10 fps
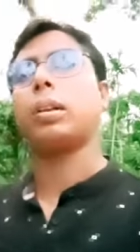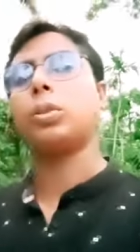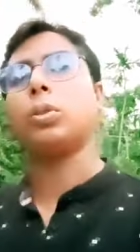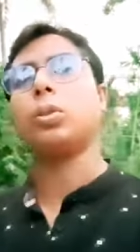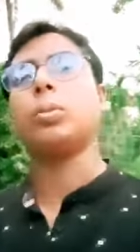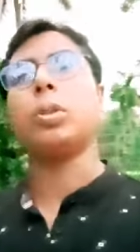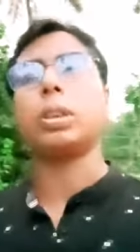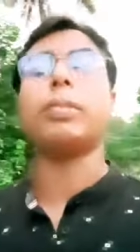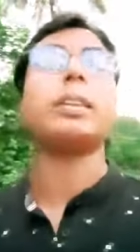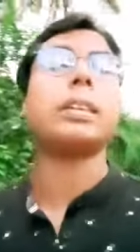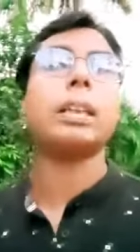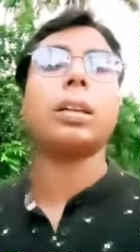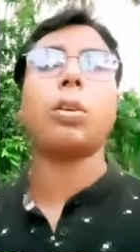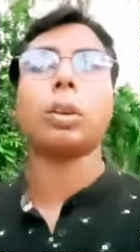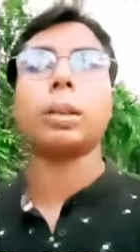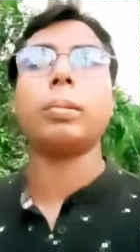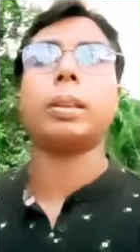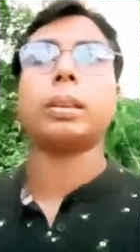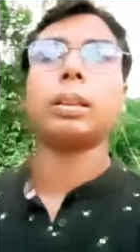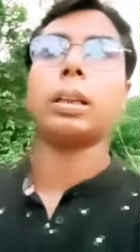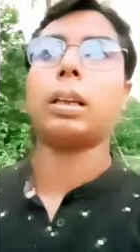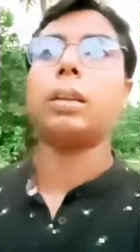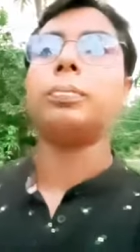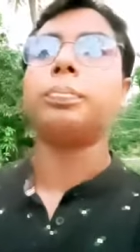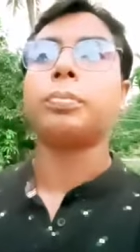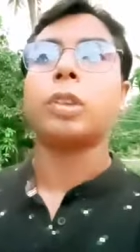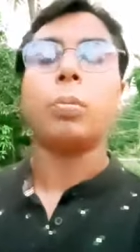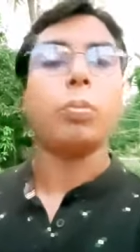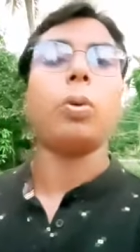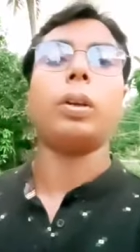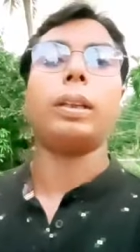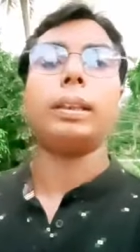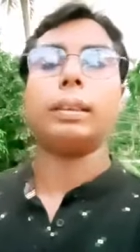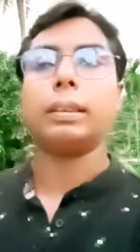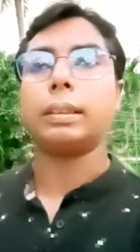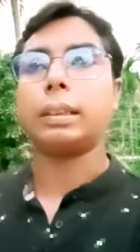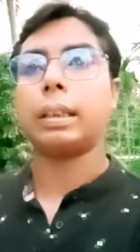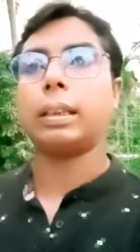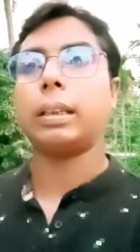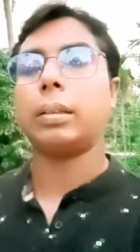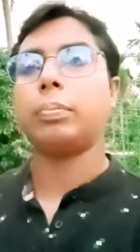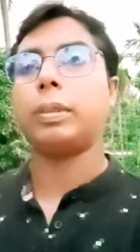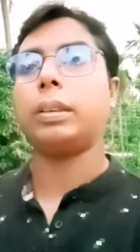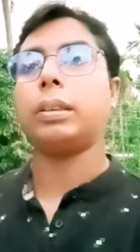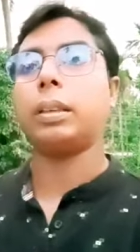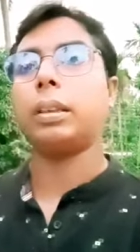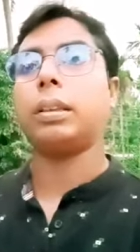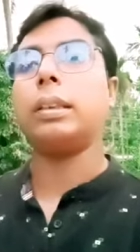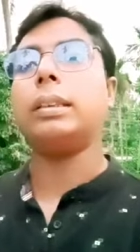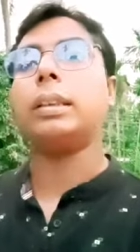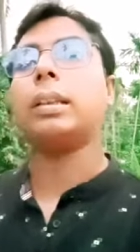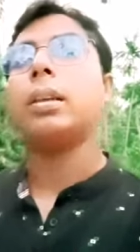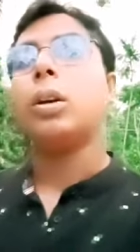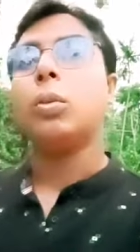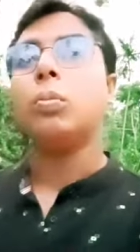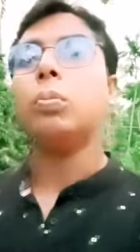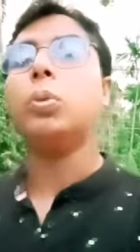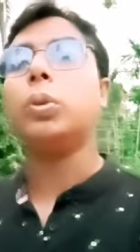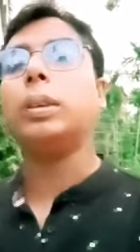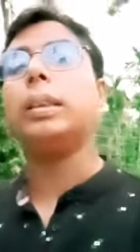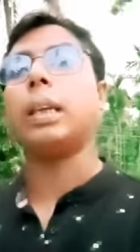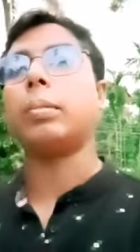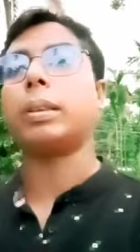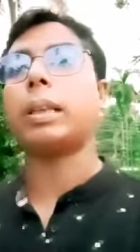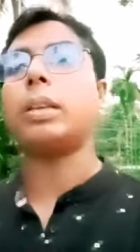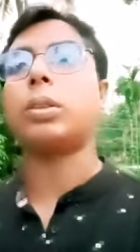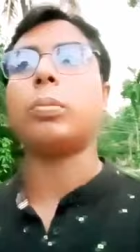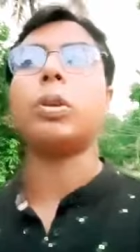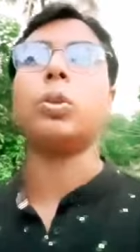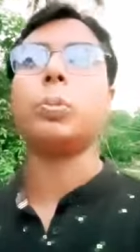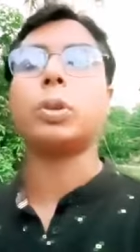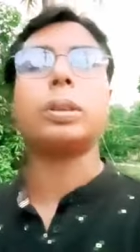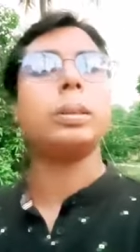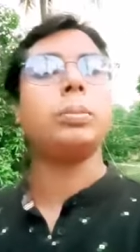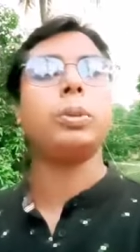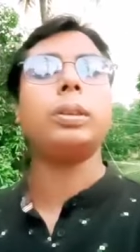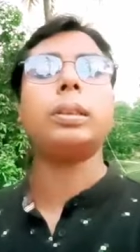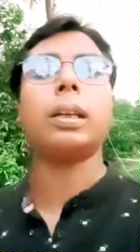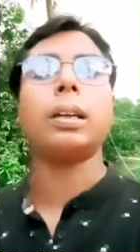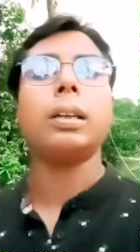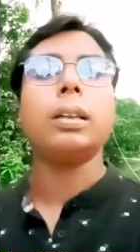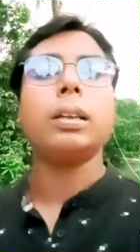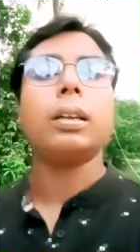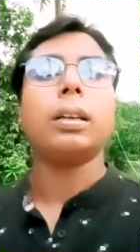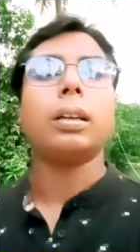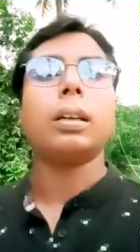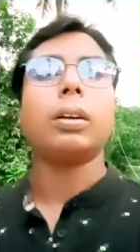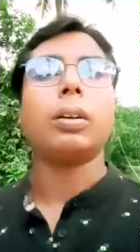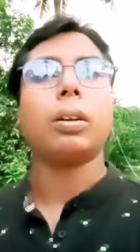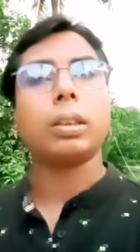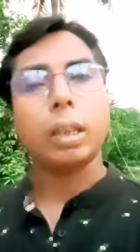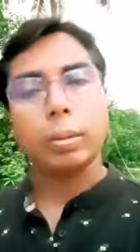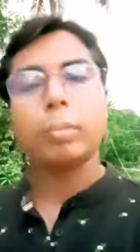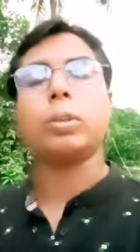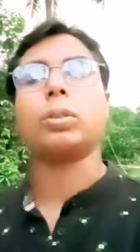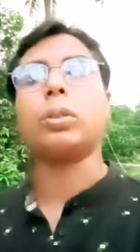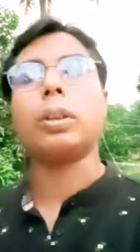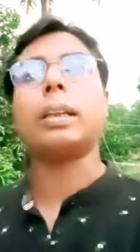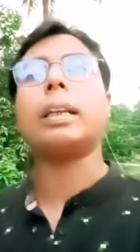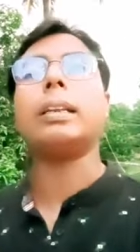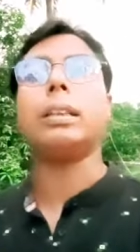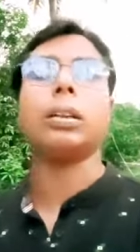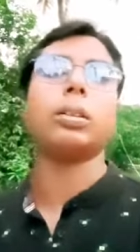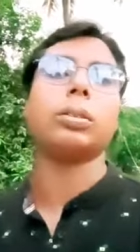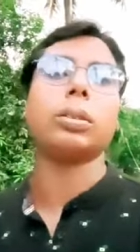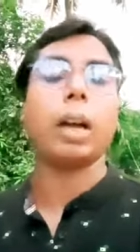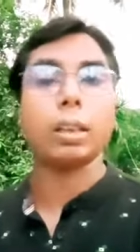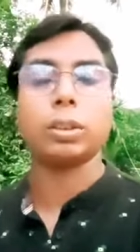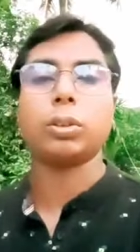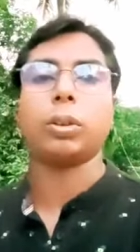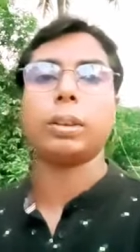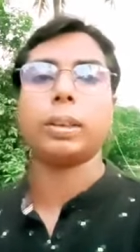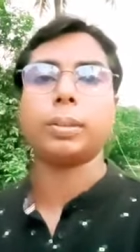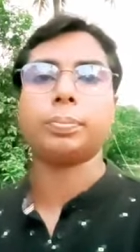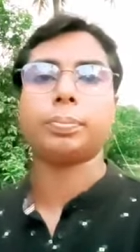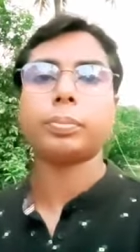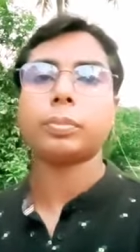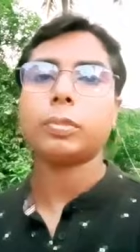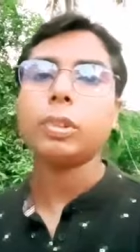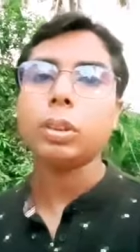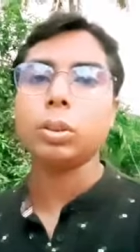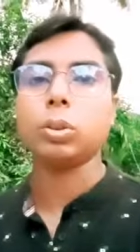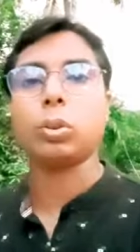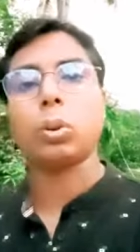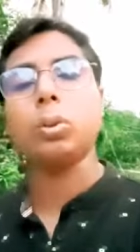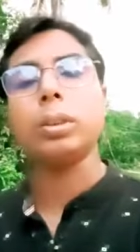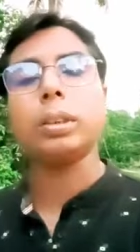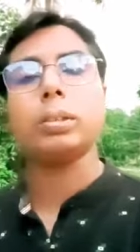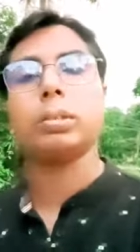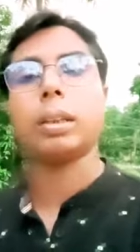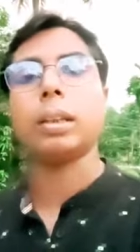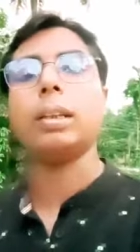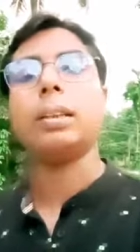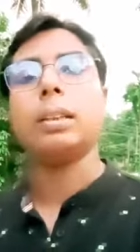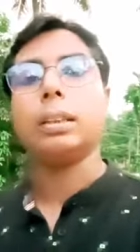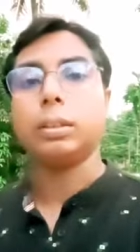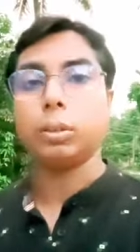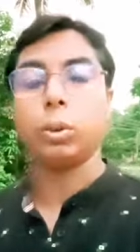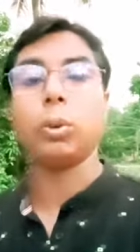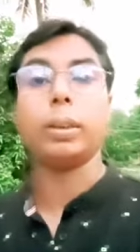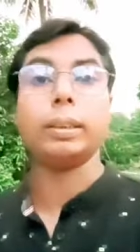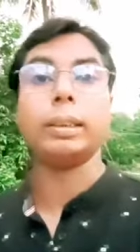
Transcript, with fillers: কিছু কিছু মোটিভেশনাল কথাবার্তা তারা বলেন সেখানে আপনি নিজের বুদ্ধিটা বা সেই সময় উপস্থিত বুদ্ধিটা স্বভাবত অনেকেরই হয়তো কাজ করে না তখন কিন্তু তারা ঠকে